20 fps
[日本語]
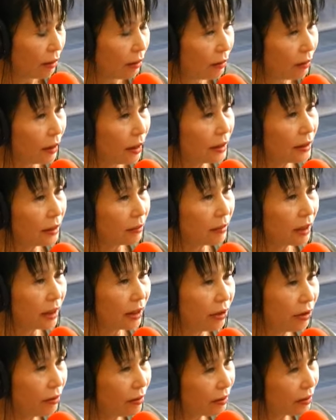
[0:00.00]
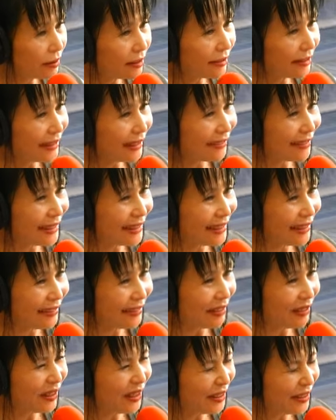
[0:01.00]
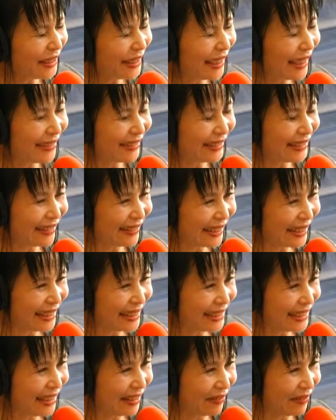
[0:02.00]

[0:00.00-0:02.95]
お母様がよく作ってくださったお料理があるってお聞きし